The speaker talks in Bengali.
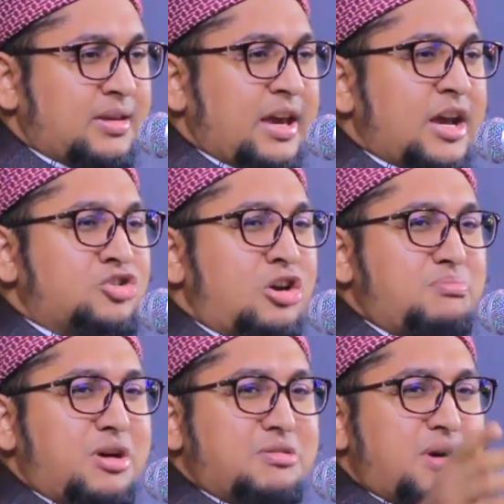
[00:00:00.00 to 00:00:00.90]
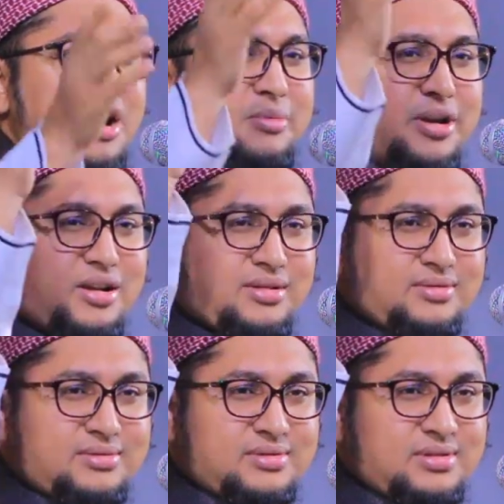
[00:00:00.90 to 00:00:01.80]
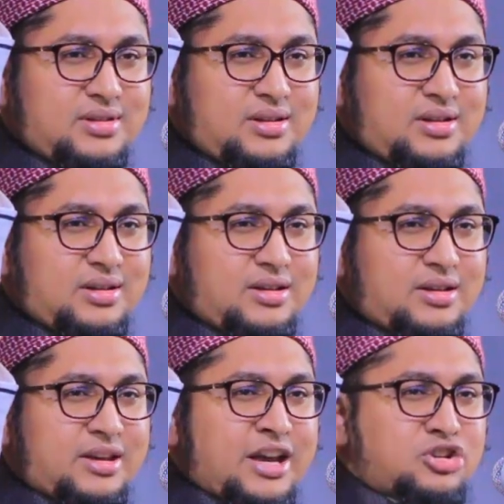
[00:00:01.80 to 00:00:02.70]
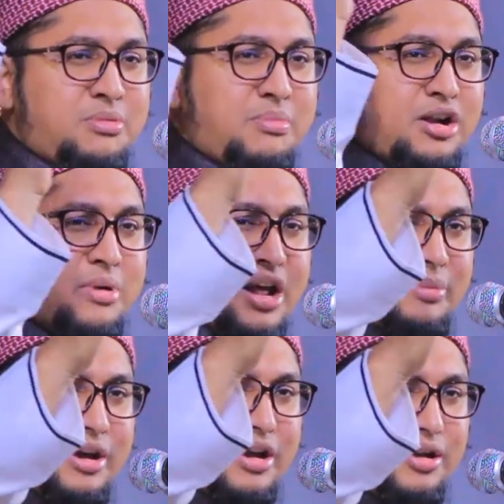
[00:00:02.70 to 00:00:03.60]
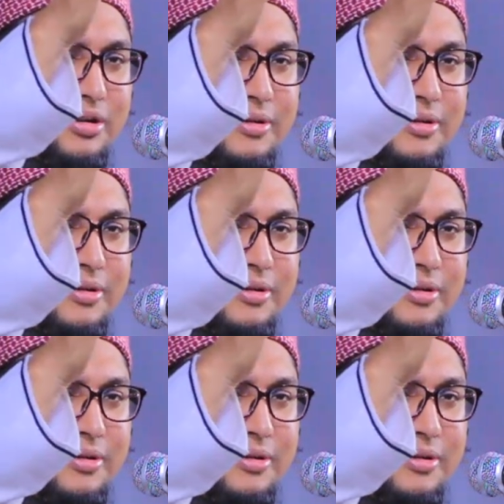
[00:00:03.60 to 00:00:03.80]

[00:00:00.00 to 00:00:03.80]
কে সম্মান বাড়াবেন কে সম্মান বাড়াবেন